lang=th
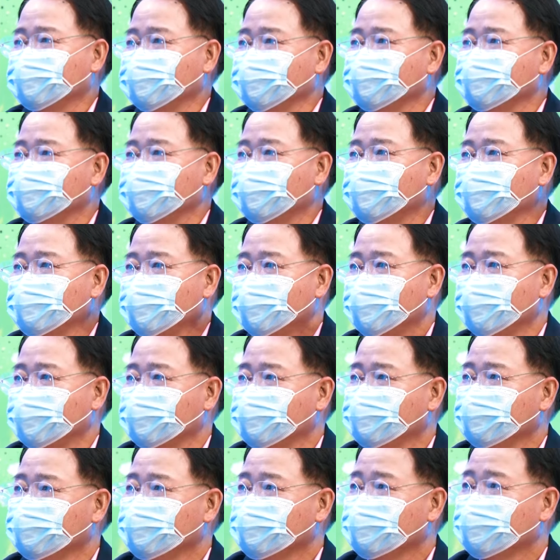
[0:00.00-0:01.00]
นัตติงจำได้
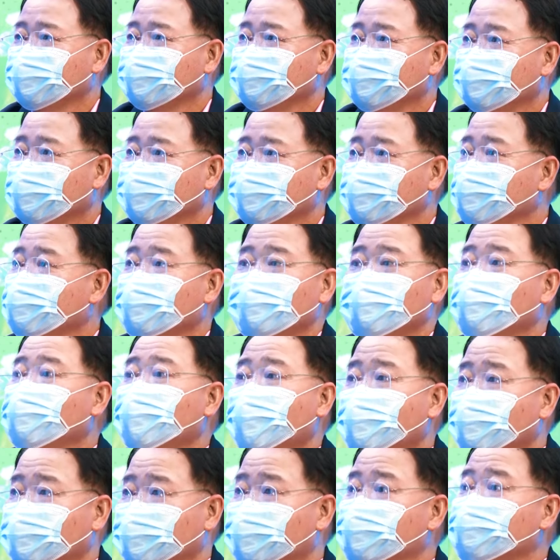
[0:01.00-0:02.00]
นัตติงไม่รู้
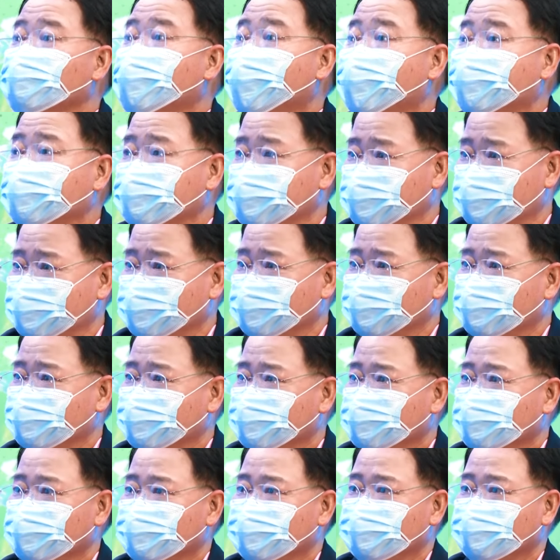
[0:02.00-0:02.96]
หรอกกลางวันออ๋